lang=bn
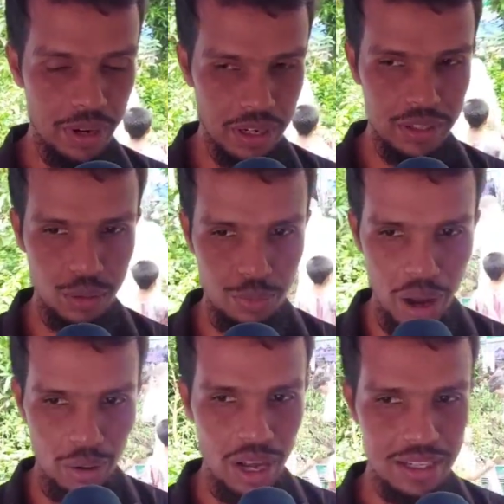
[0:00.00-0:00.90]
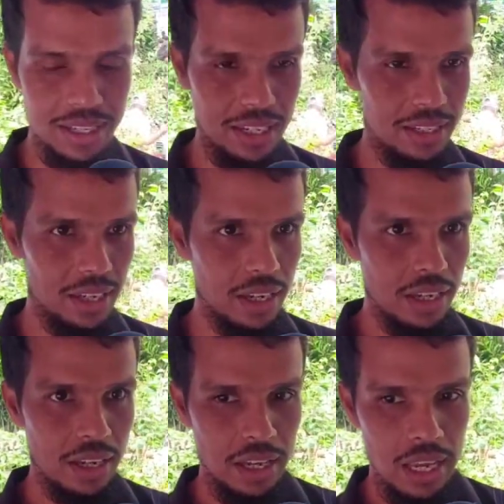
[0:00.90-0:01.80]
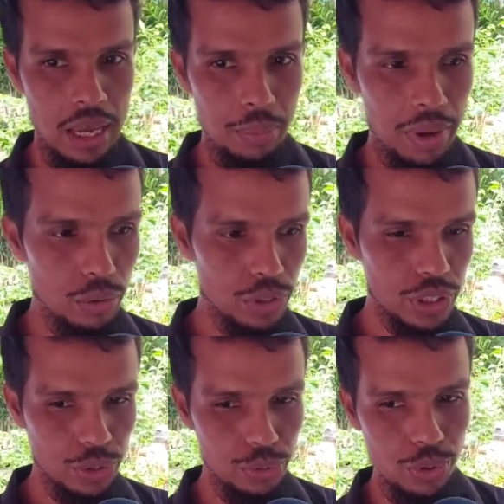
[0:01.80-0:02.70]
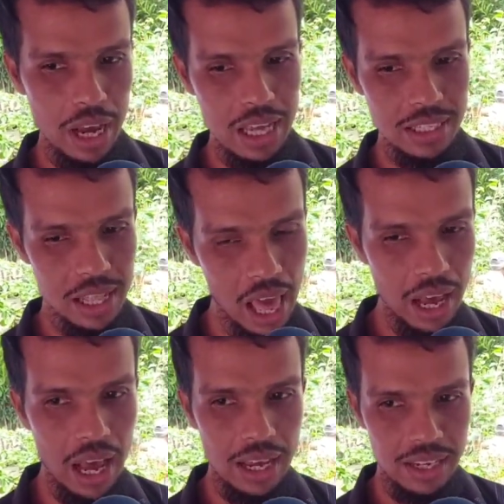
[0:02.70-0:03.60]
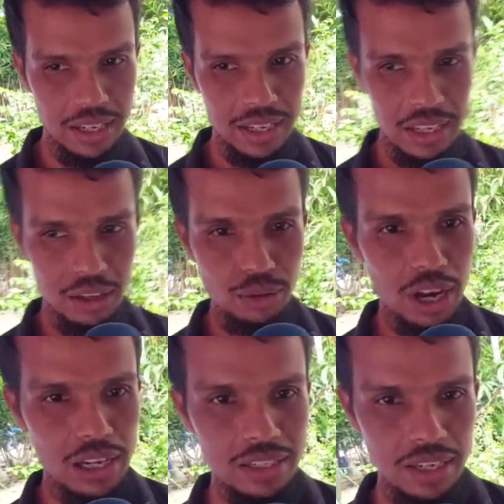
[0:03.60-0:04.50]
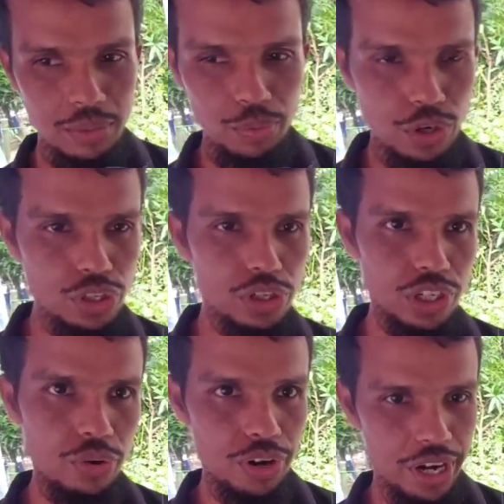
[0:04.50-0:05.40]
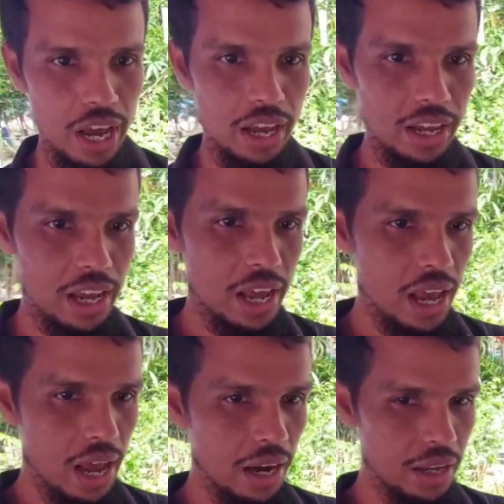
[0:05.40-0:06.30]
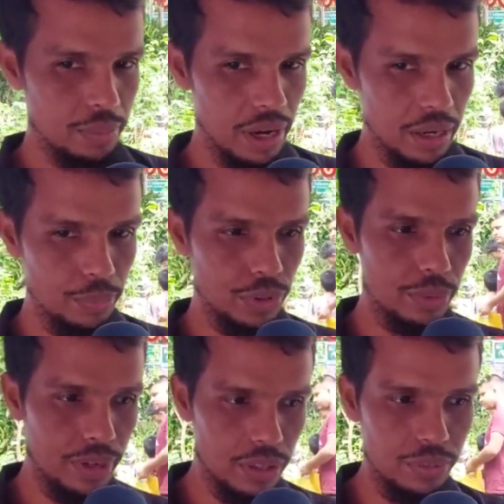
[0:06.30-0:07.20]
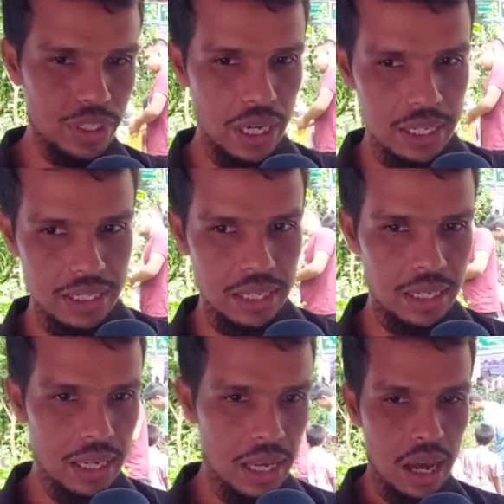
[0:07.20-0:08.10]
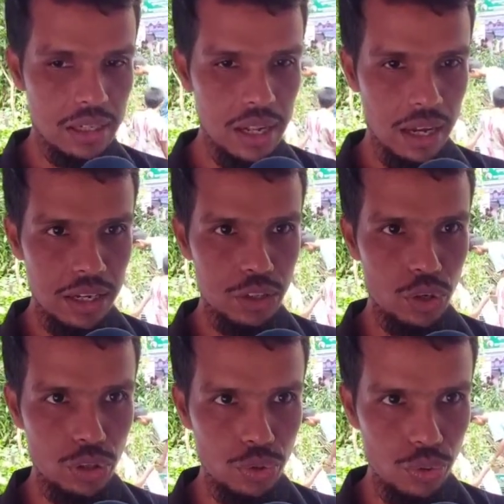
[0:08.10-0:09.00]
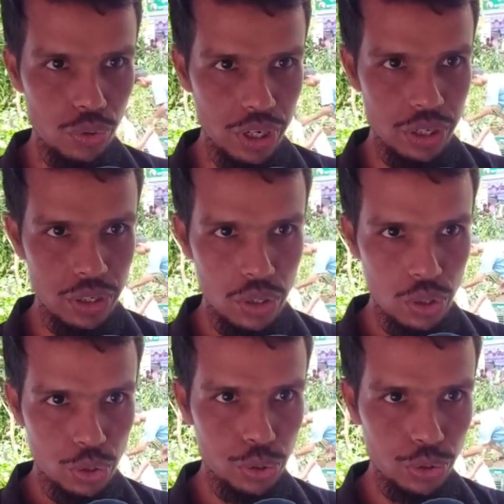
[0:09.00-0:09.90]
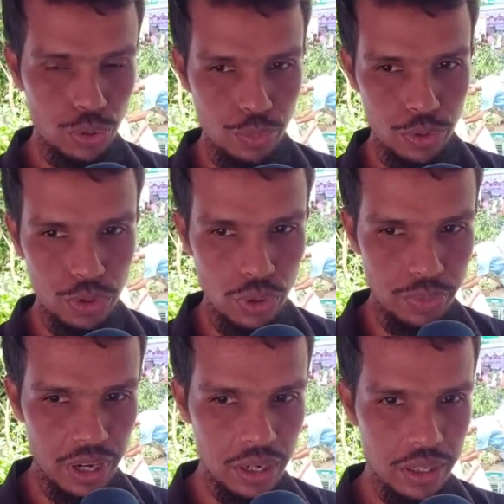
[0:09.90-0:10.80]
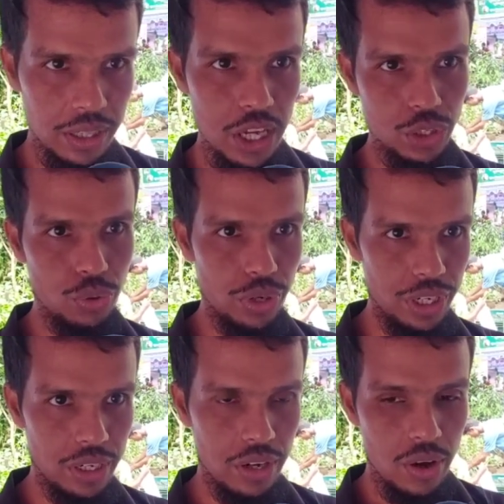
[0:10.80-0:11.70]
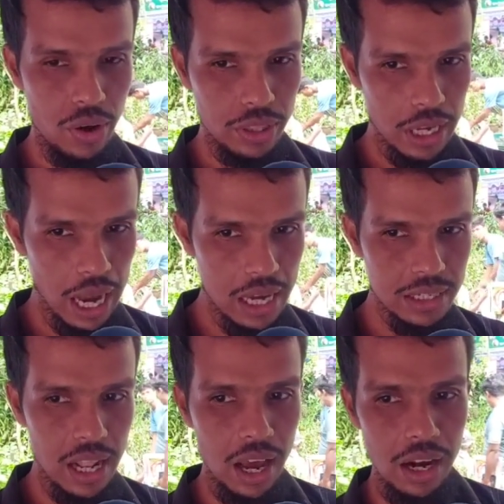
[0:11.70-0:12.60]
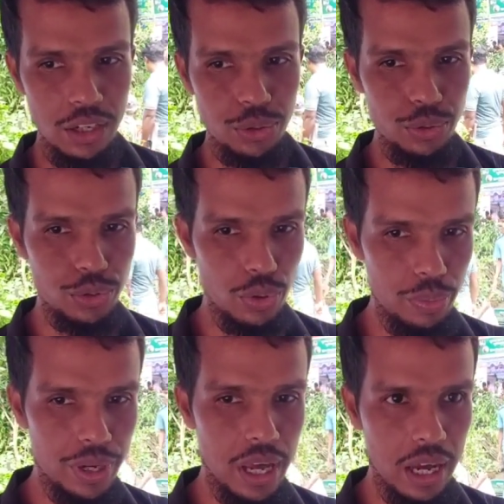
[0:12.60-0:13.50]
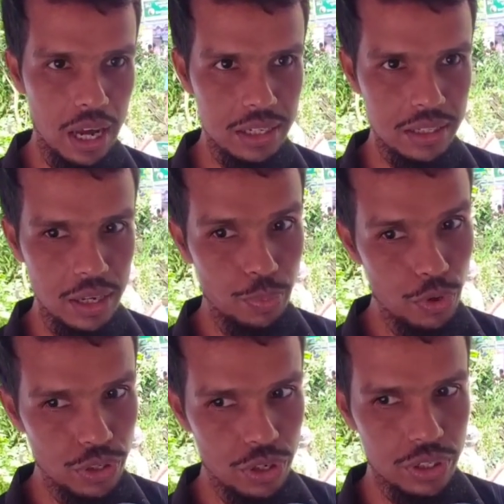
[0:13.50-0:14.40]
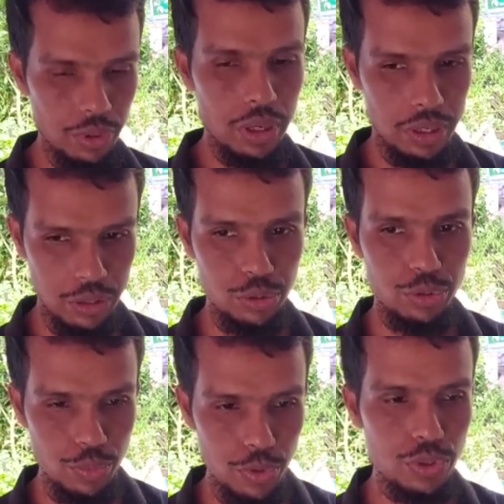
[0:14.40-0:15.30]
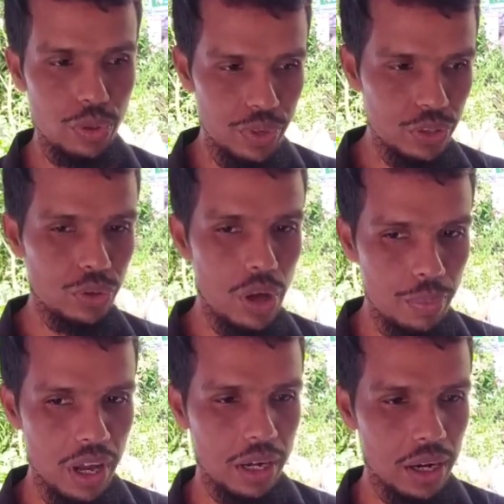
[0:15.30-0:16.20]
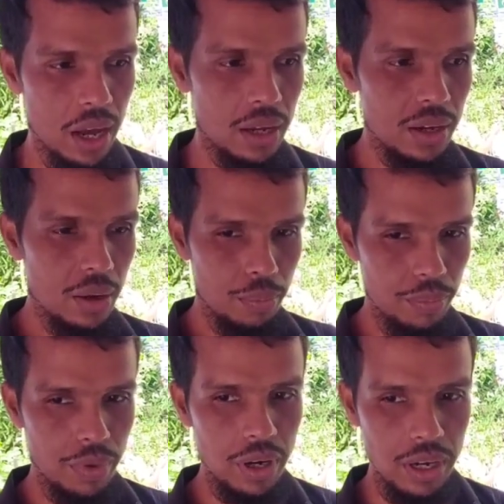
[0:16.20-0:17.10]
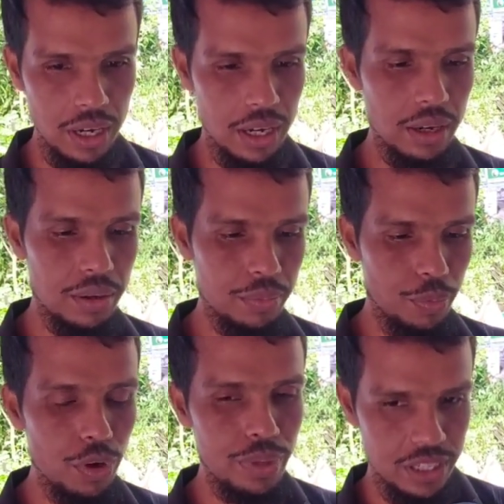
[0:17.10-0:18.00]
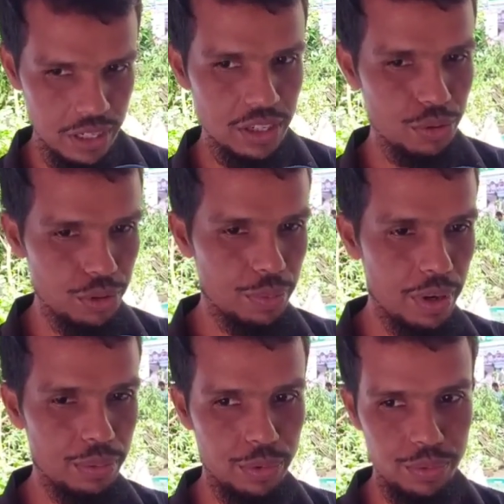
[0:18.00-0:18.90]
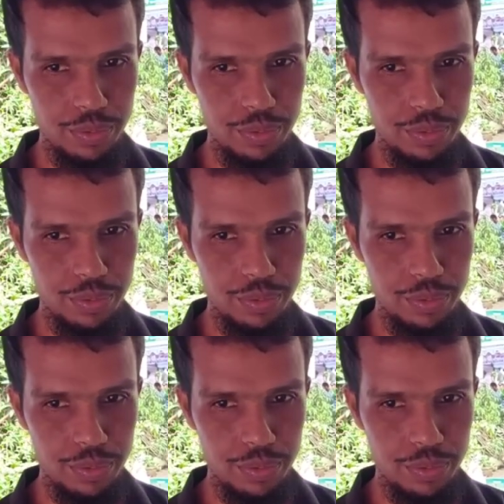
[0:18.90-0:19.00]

আমার কাছে খুব ভালো লাগছে যে মানুষ শুধু গাছ লাগায় কিন্তু গাছের পরিচর্যা করে না আর এবারের প্রতিবাদ্য বিষয় আছে গাছ লাগিয়ে যত্ন করি সুস্থ প্রজন্মের দেশ গড়ি অর্থাৎ গাছ লাগালেই শুধু চলবে না গাছকে পরিচর্যা সুস্থ প্রজন্মের জন্য আমরা একটা পরিবেশ সৃষ্টি করতে পারবো